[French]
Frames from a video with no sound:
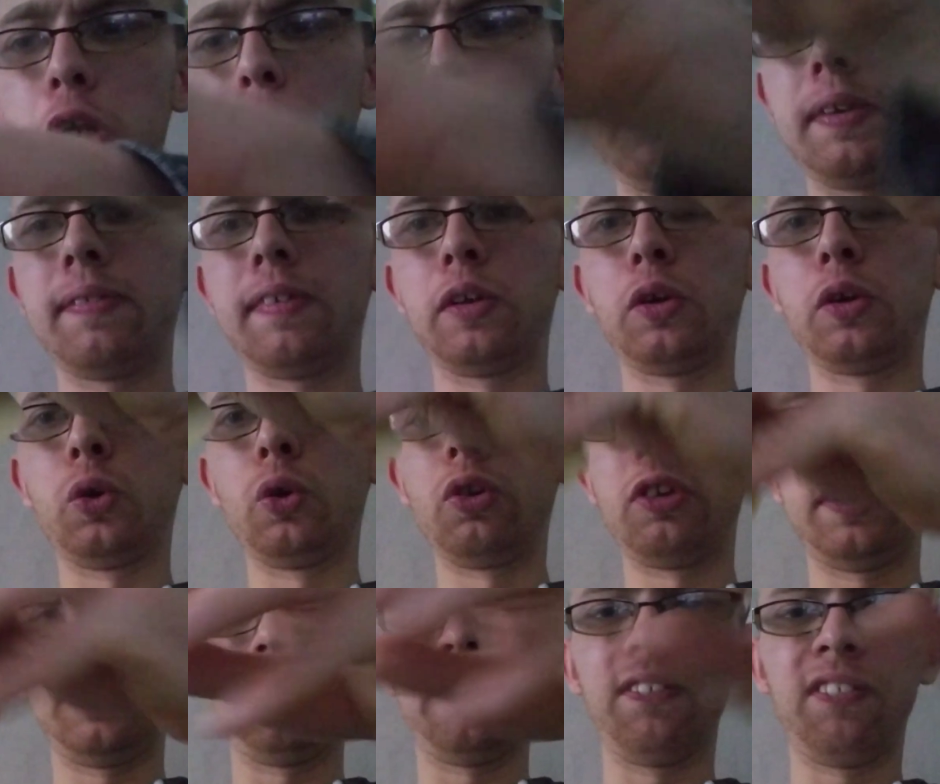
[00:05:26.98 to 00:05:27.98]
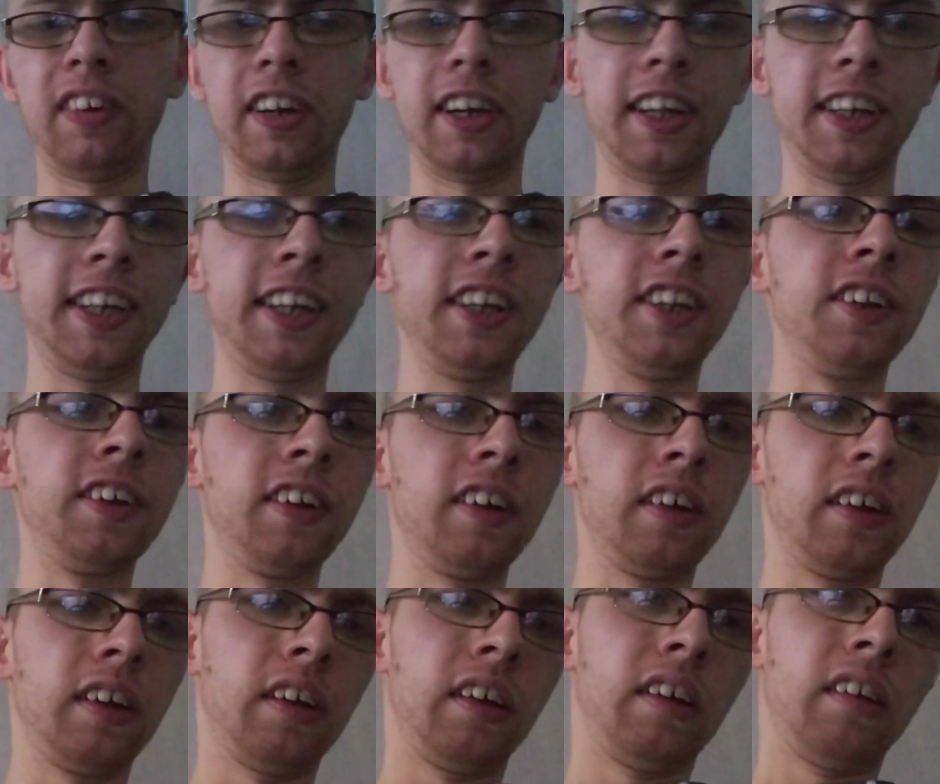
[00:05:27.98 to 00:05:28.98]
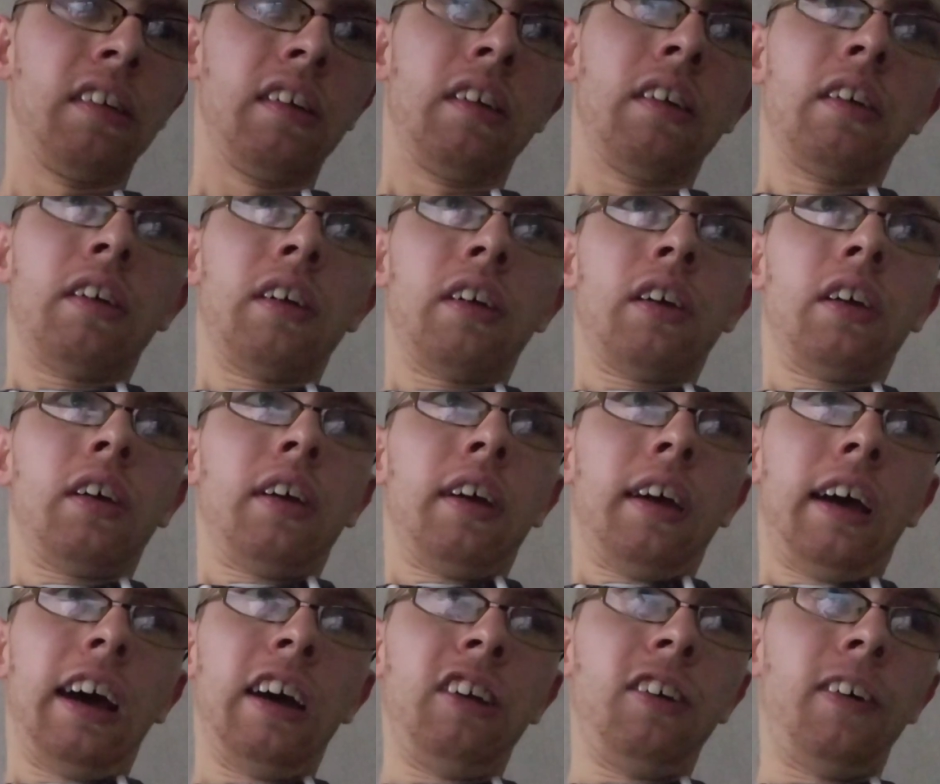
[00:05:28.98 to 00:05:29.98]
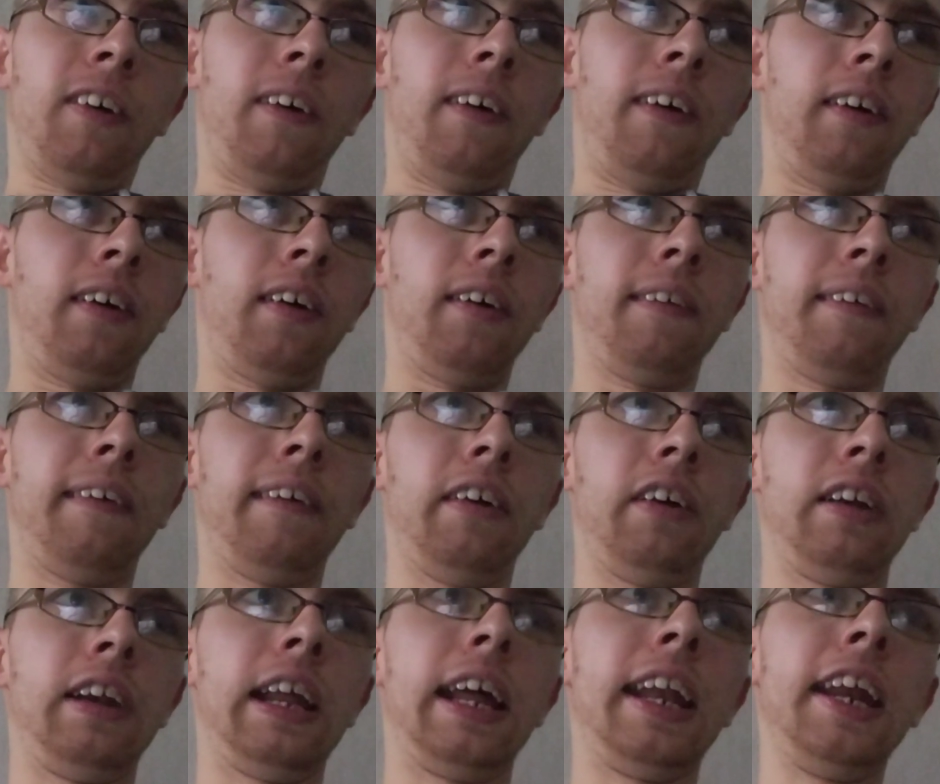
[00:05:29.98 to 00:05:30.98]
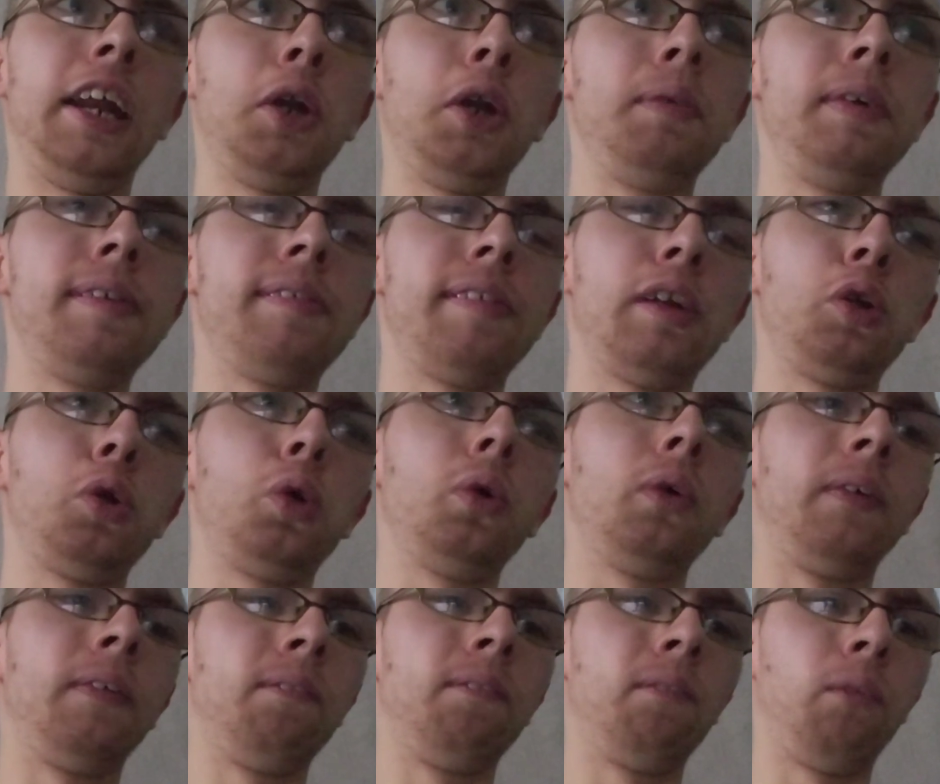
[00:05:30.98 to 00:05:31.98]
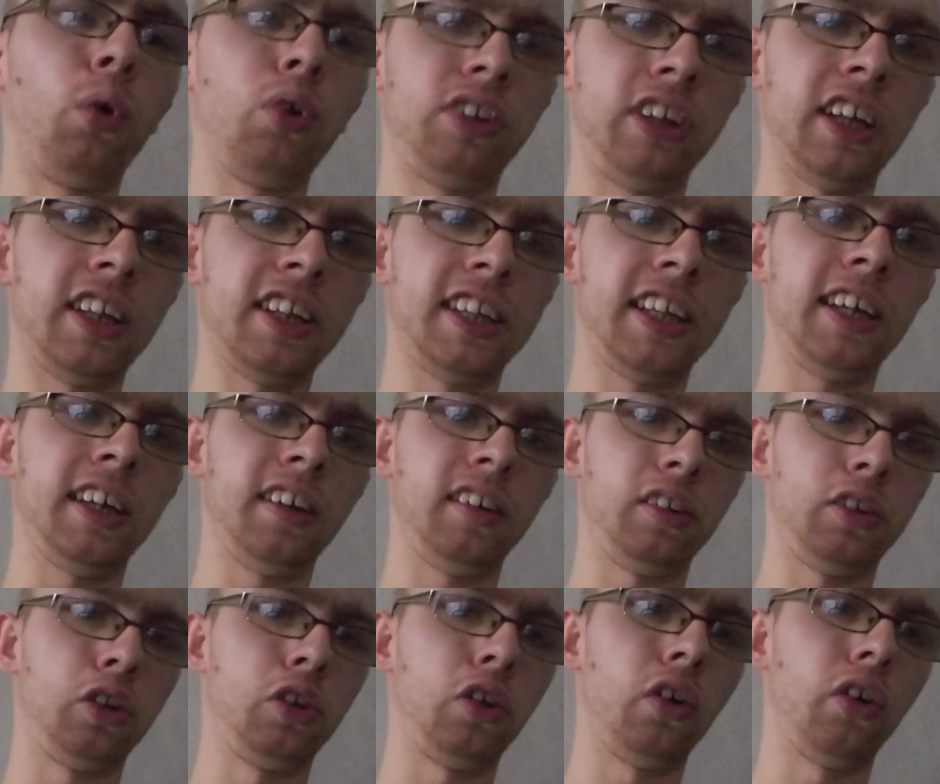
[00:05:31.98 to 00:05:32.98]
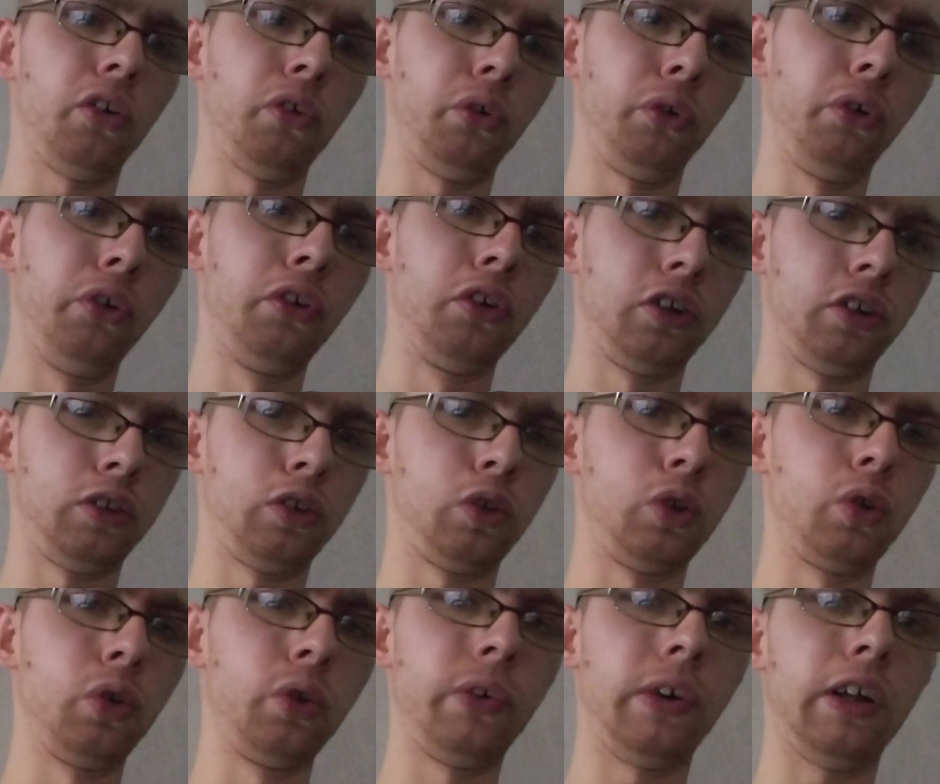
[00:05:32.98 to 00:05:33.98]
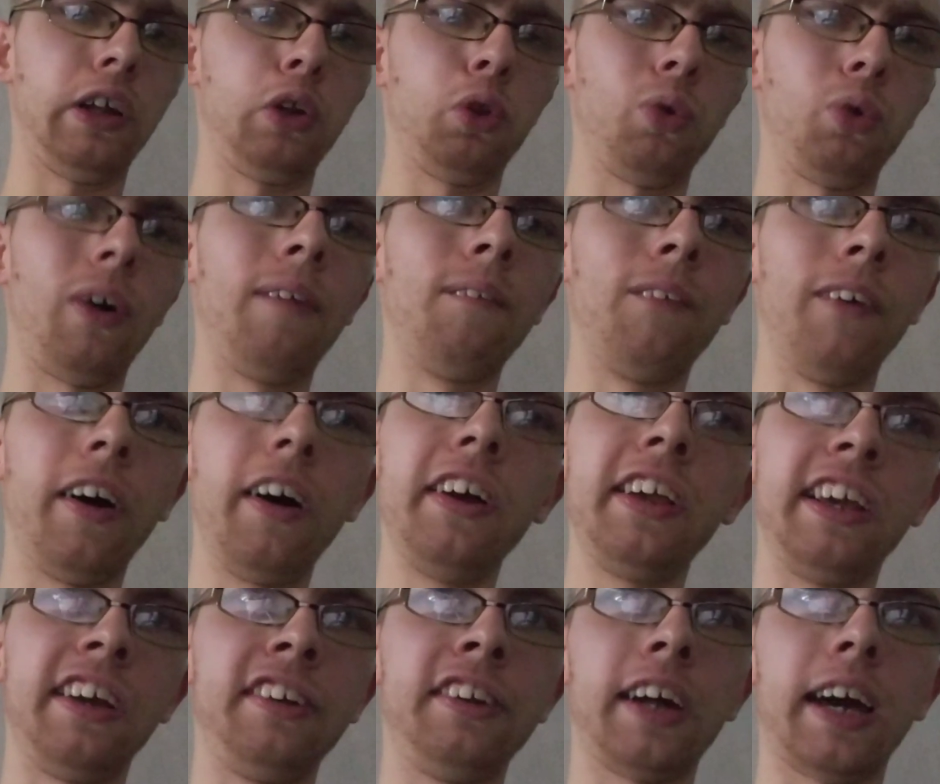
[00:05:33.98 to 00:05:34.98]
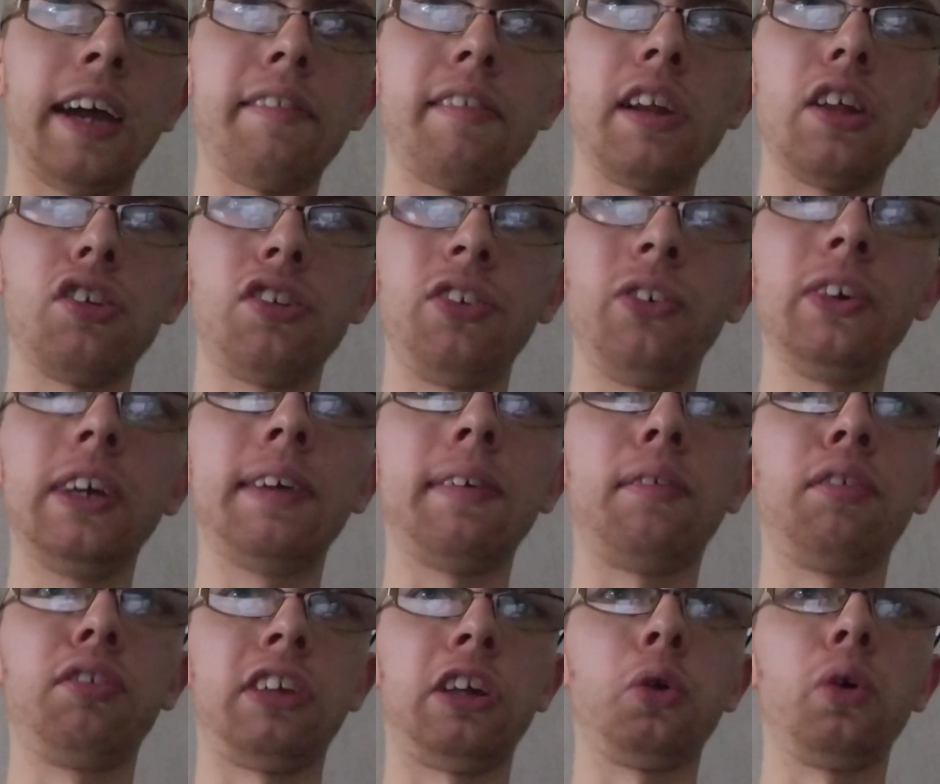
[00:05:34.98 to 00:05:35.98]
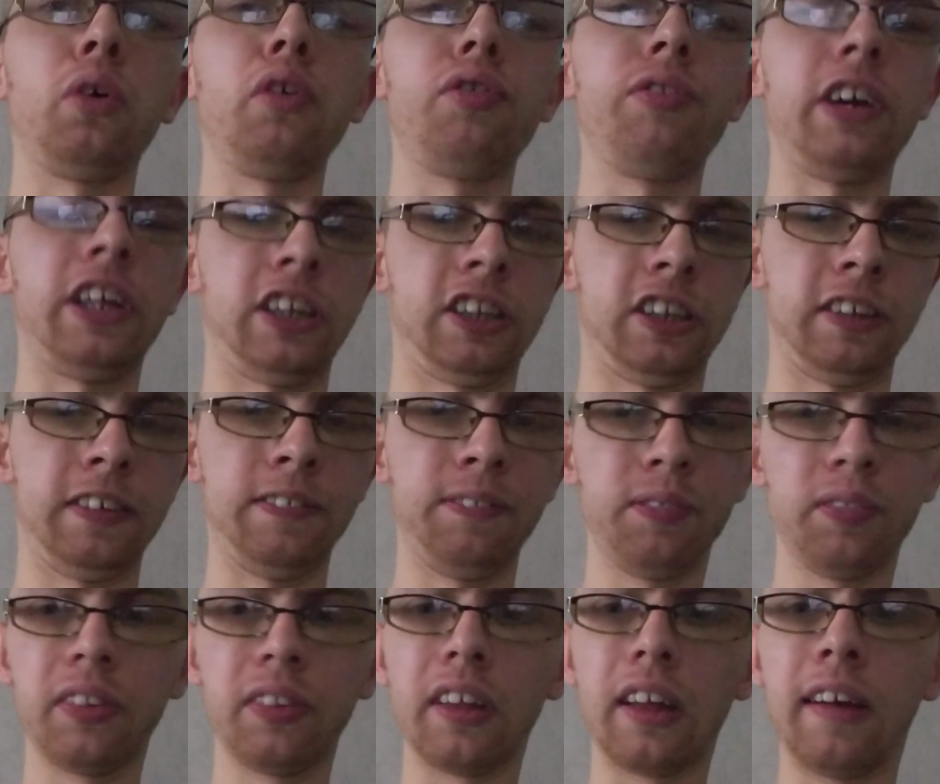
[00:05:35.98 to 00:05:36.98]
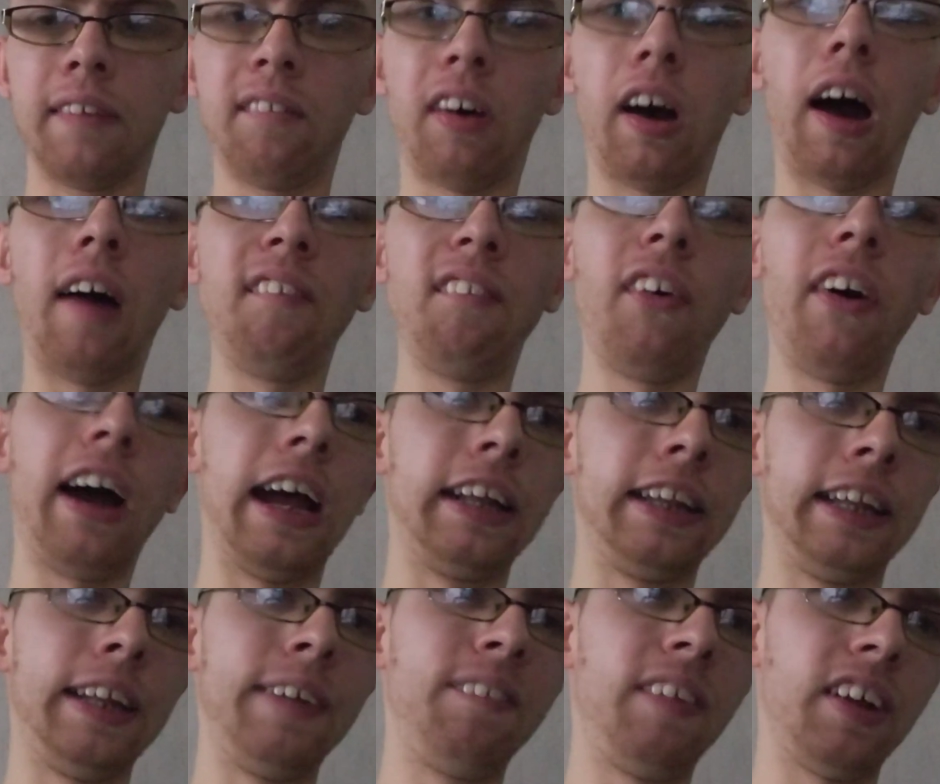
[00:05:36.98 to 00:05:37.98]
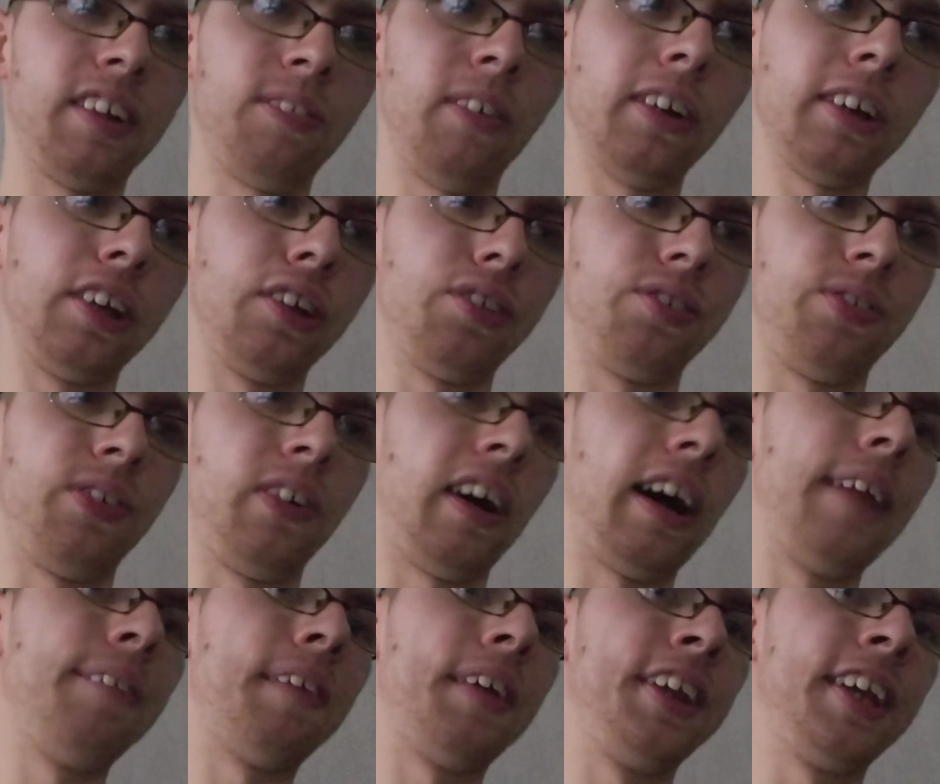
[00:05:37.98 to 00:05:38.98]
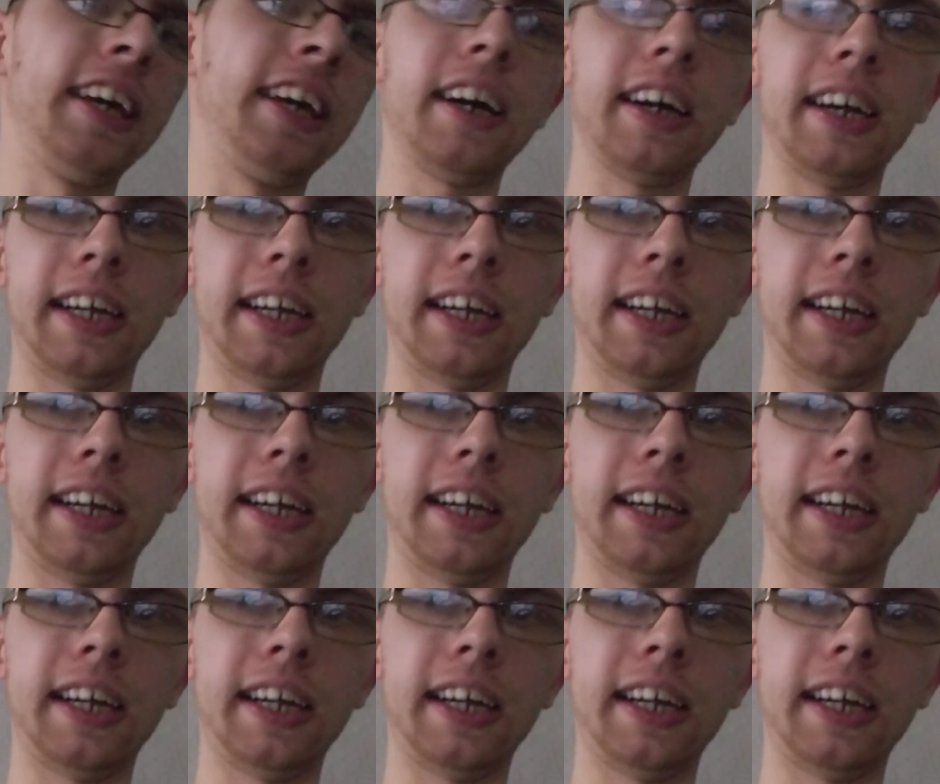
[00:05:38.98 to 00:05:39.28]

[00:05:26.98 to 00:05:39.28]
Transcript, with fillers: 2022, s'il vous plaît, les guides. Alors, l'année 2022, pour certains, dans une, deux, trois mois, il y a une révélation qui va vous être faite par rapport à un déplacement qui se fera de manière